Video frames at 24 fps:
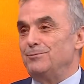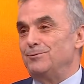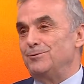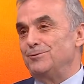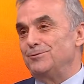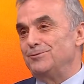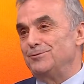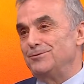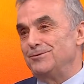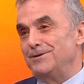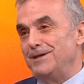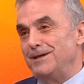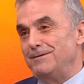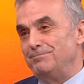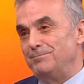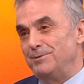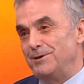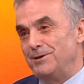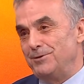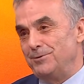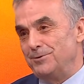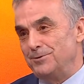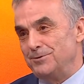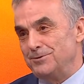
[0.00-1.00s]
bulunduğunu hep
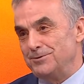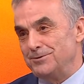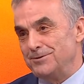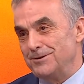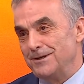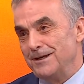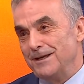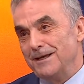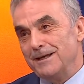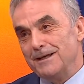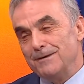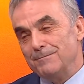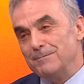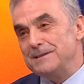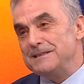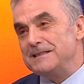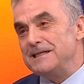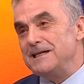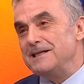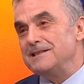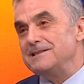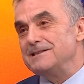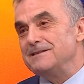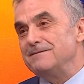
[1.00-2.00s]
biliyoruz.
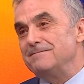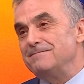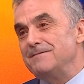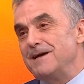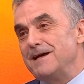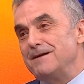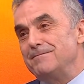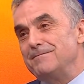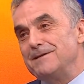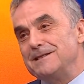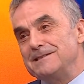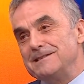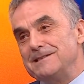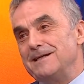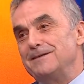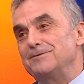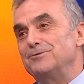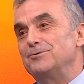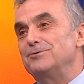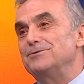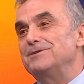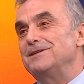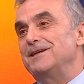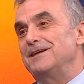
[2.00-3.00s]
Bize izin vermezler de
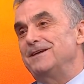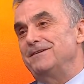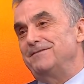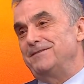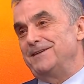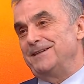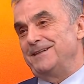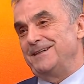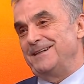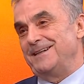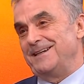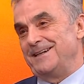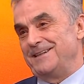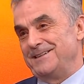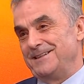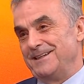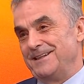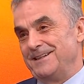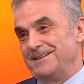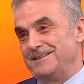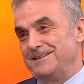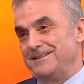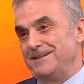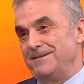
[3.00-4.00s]
onlara verirler
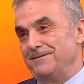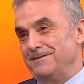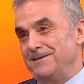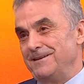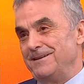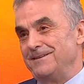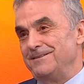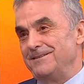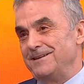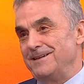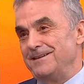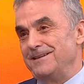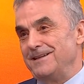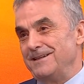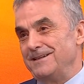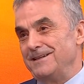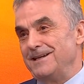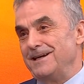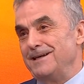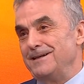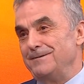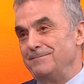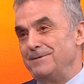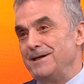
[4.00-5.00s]
sevgili Taner.
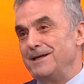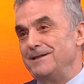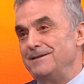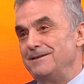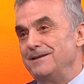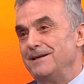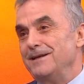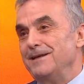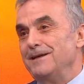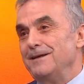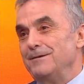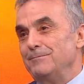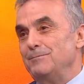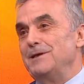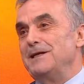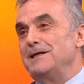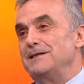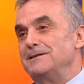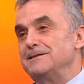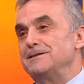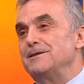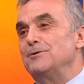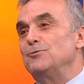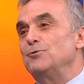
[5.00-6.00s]
Yani ben
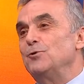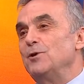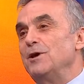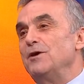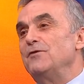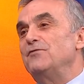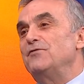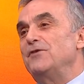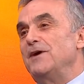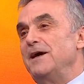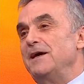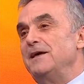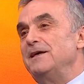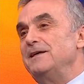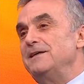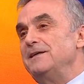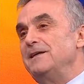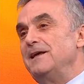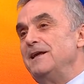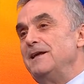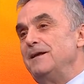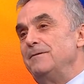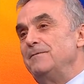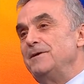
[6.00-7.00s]
biraz da UEFA'yı
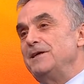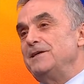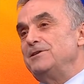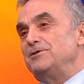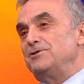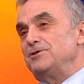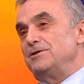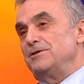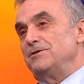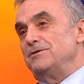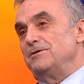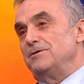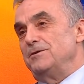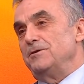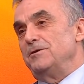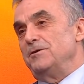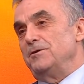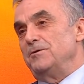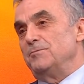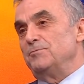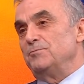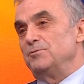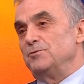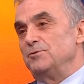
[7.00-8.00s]
inelemek için
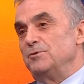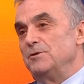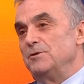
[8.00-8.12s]
e, bu,